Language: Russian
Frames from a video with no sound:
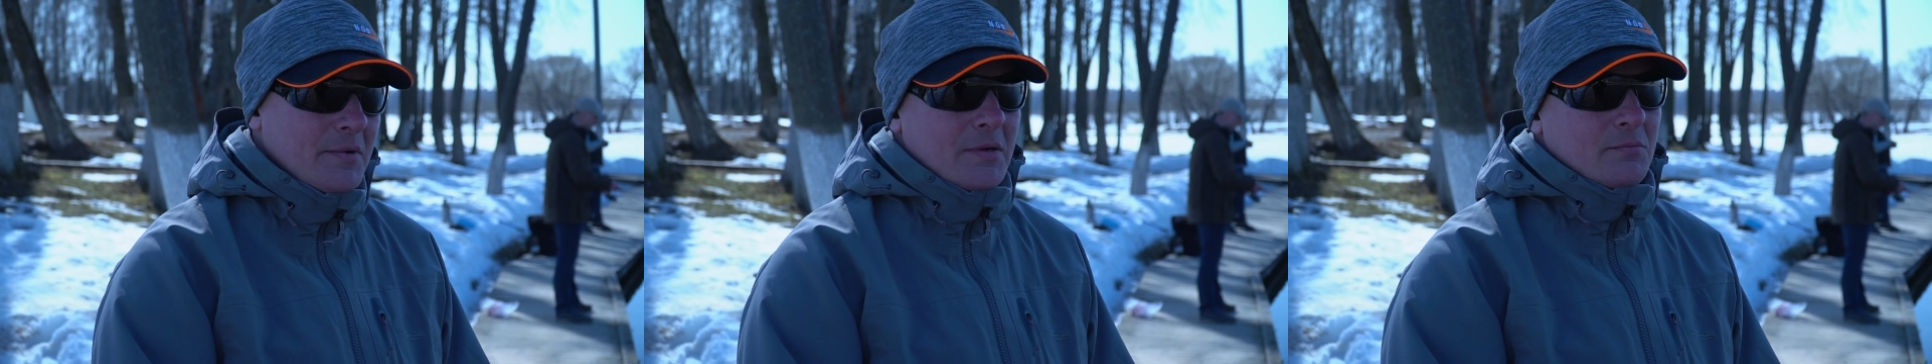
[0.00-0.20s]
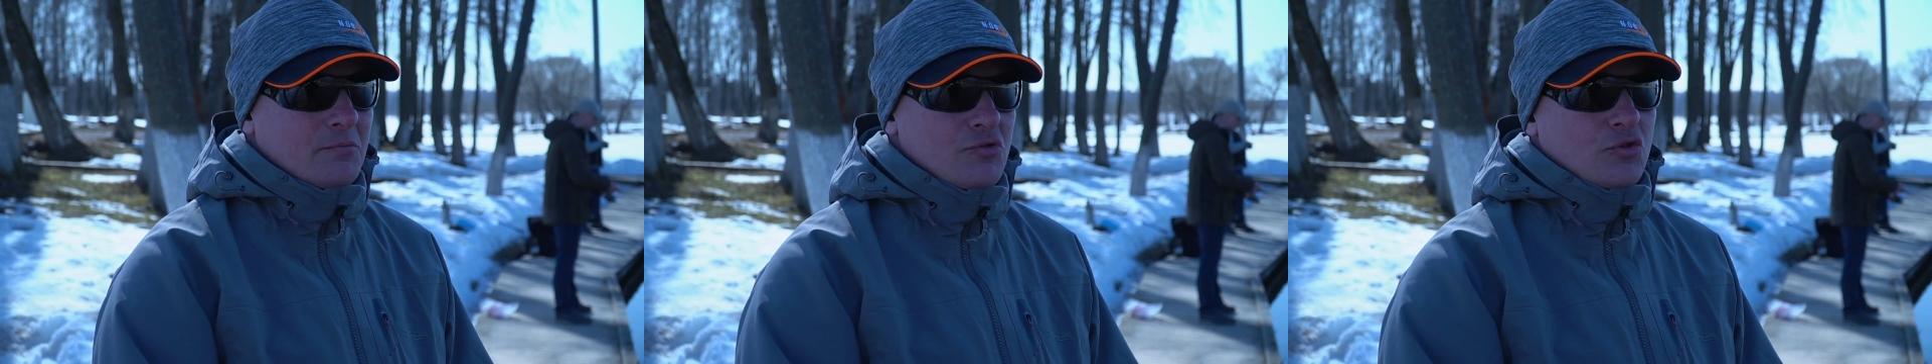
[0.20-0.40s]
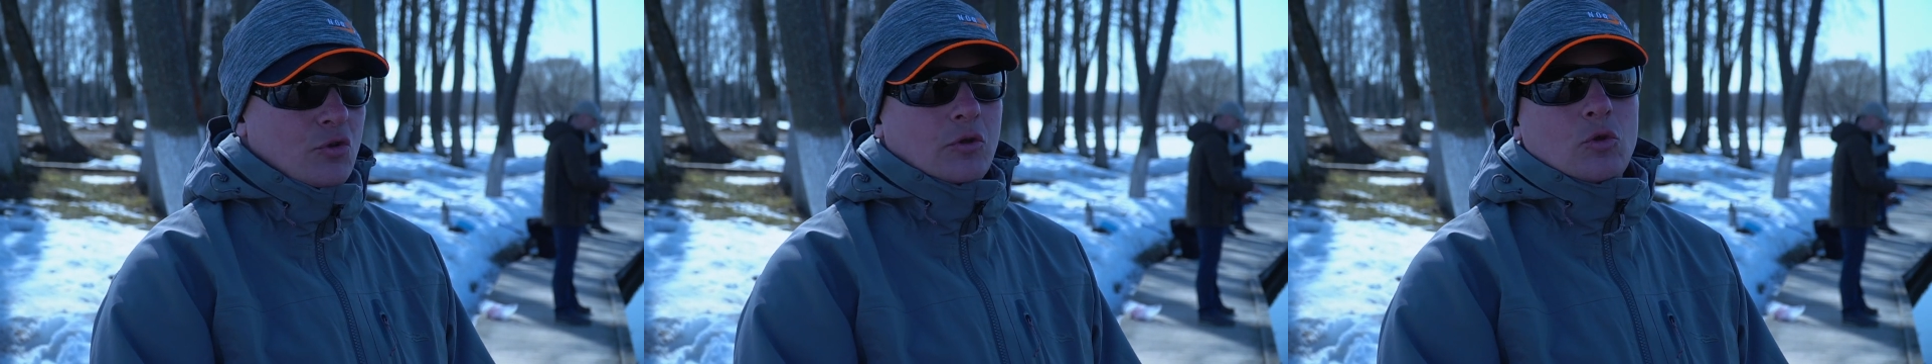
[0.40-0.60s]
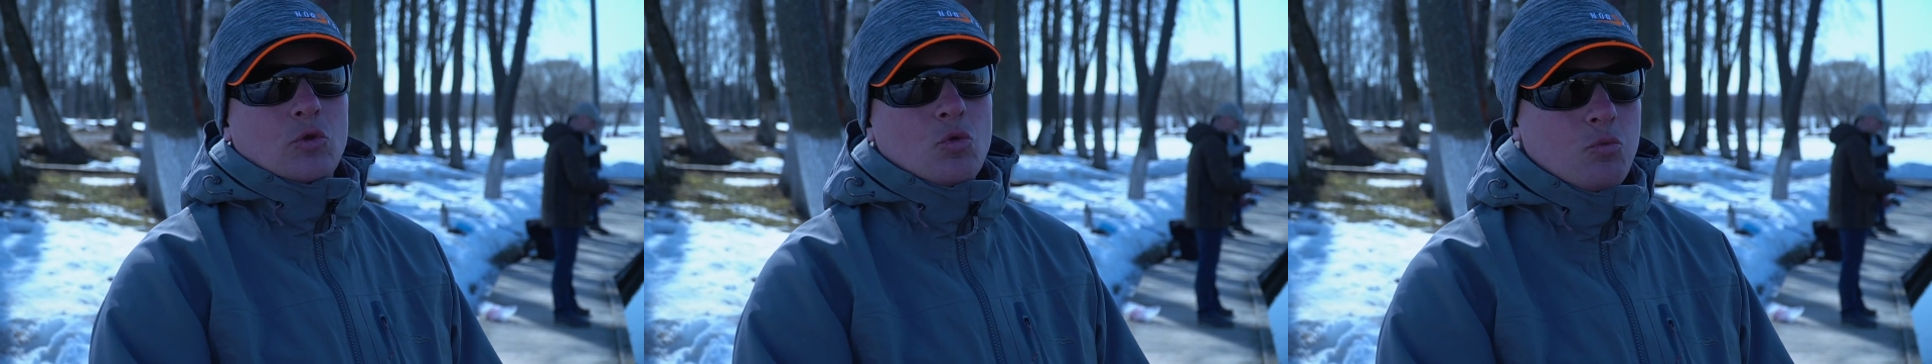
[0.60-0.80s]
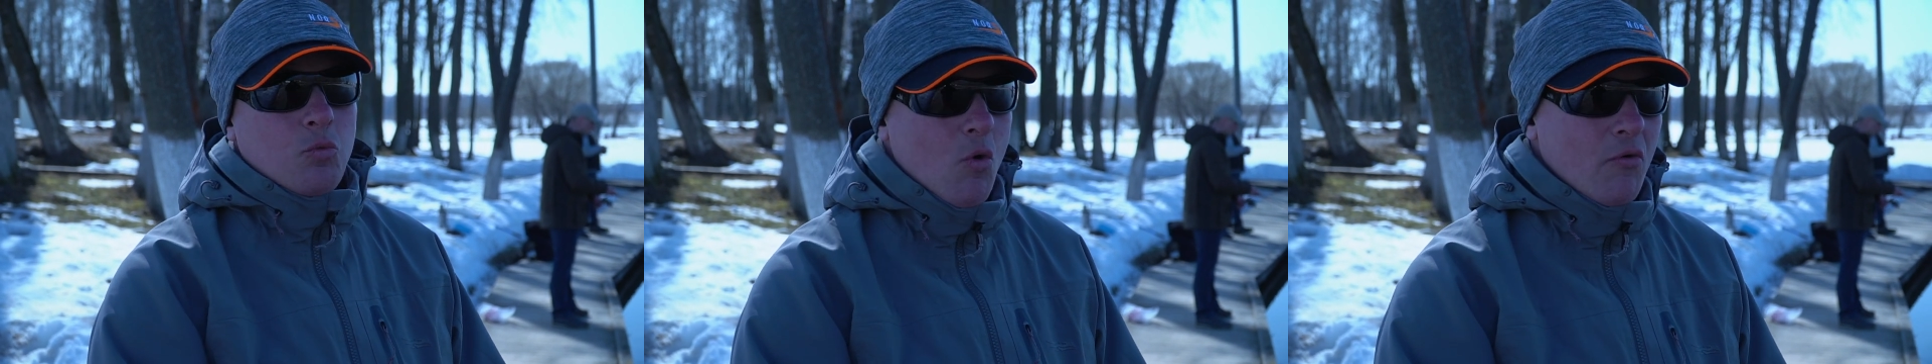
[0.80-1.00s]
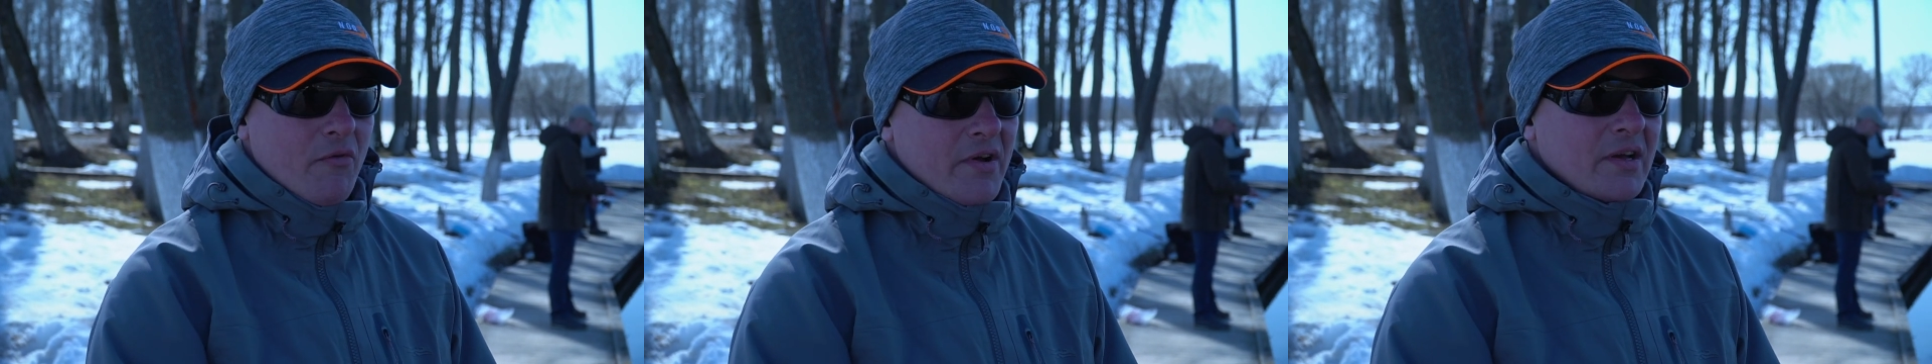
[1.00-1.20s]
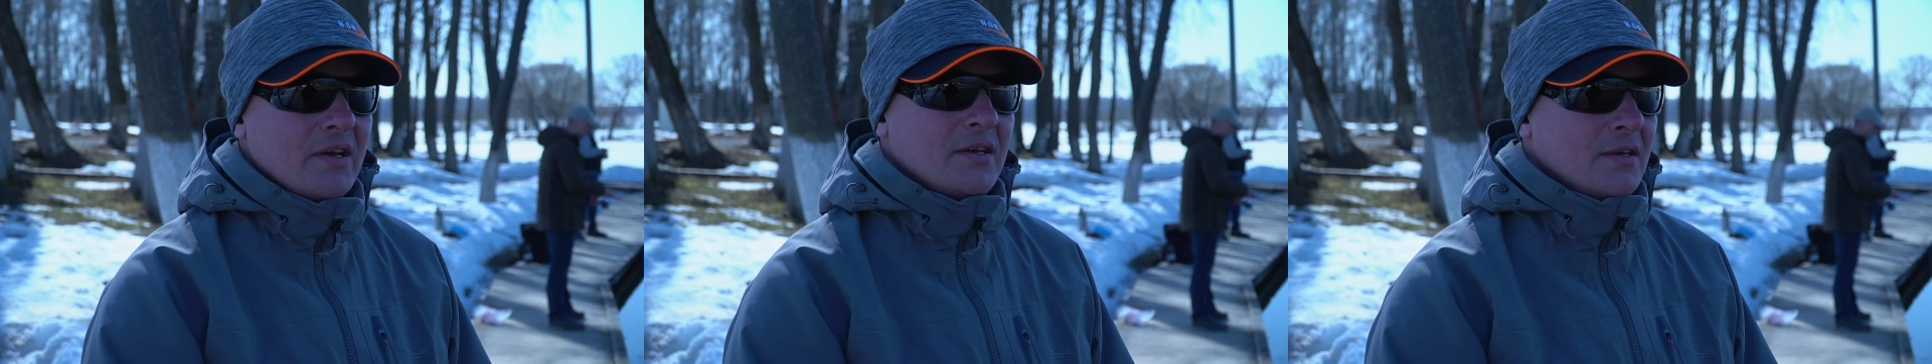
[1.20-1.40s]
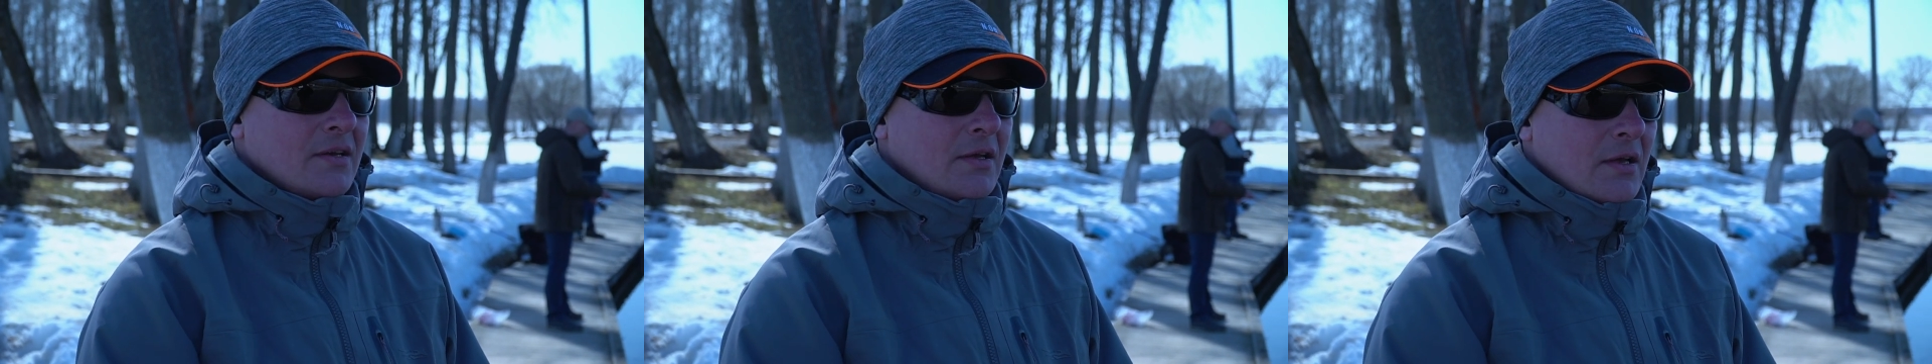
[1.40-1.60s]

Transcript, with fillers: прям что-то дубовое,